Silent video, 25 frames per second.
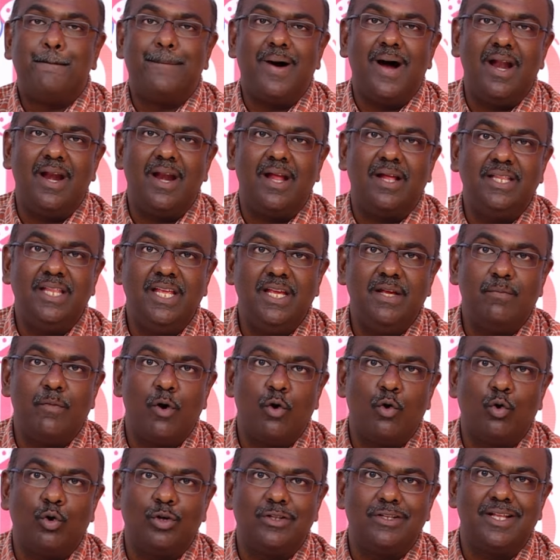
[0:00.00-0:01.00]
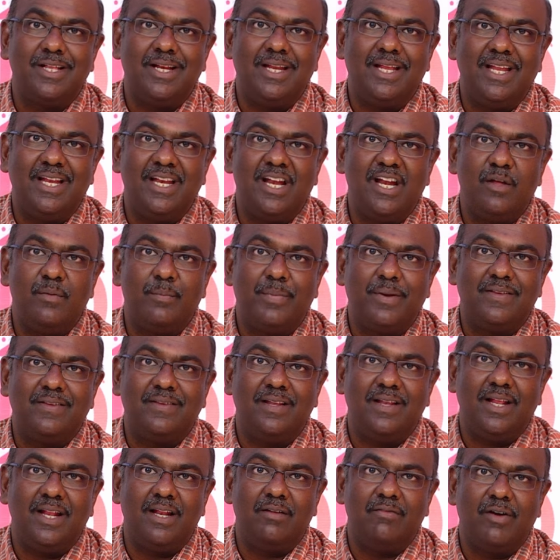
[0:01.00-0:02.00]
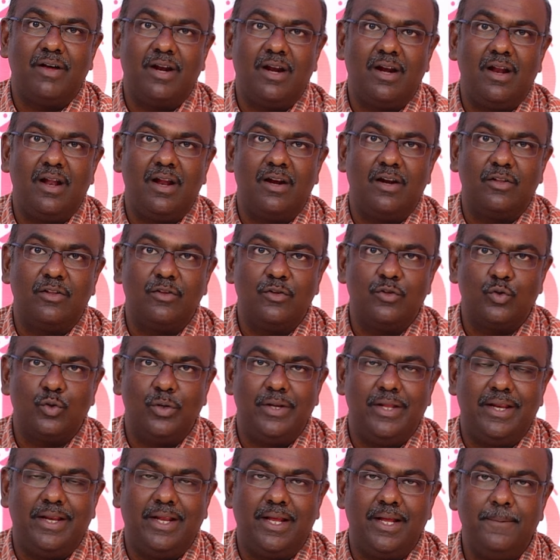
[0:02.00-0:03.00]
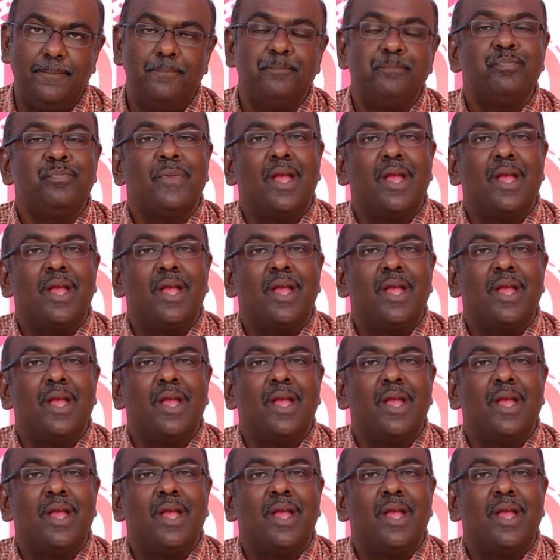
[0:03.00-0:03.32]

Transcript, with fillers: பால் அதிகமாக கொடுத்தா அதில் என்னென்ன பிரச்சனைகள் வரலான்றதும் சொல்லியிருக்கேன்